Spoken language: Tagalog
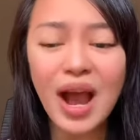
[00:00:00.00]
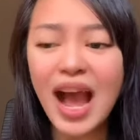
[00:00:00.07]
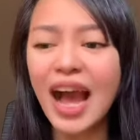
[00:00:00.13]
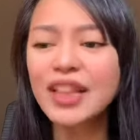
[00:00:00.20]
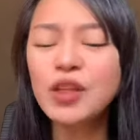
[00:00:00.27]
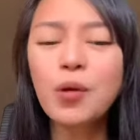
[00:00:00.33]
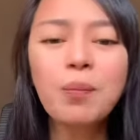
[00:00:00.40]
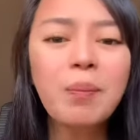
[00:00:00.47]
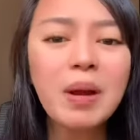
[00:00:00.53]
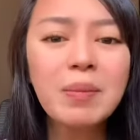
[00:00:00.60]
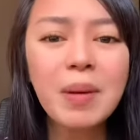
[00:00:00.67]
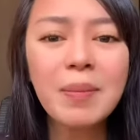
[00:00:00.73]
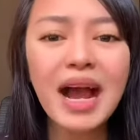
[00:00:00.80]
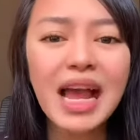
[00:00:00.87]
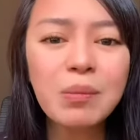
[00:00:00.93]
at yung
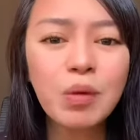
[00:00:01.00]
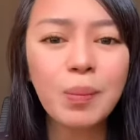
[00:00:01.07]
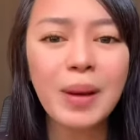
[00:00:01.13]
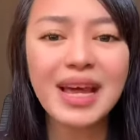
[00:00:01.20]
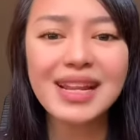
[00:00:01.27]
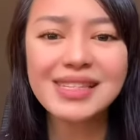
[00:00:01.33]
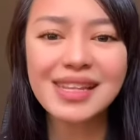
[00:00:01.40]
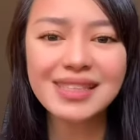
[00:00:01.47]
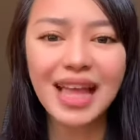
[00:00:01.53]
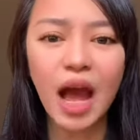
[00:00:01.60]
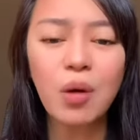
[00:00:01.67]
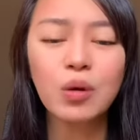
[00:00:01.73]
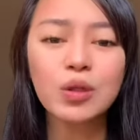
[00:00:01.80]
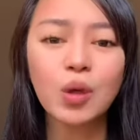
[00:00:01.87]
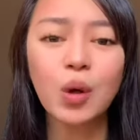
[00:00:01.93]
pagmamahal mo para sa
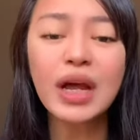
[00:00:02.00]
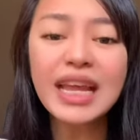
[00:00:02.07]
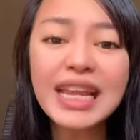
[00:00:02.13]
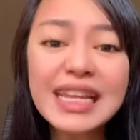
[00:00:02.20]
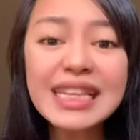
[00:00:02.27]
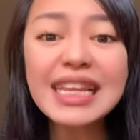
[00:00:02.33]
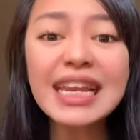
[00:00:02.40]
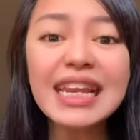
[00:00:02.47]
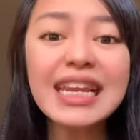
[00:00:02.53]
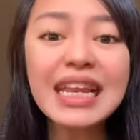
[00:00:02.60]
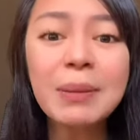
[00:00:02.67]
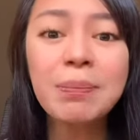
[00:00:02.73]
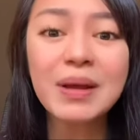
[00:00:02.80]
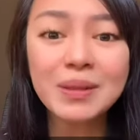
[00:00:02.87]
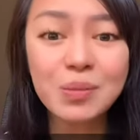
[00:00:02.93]
taong to,
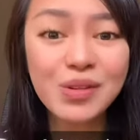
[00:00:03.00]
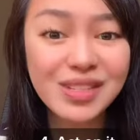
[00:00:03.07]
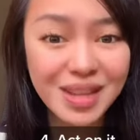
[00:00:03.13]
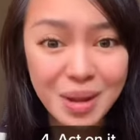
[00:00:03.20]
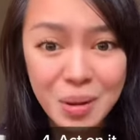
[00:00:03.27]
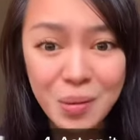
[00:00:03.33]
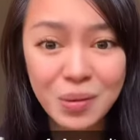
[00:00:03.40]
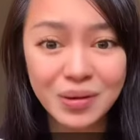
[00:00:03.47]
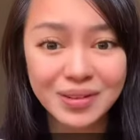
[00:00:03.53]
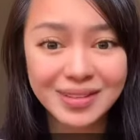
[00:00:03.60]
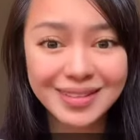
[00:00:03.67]
inililipat mo sa'yo.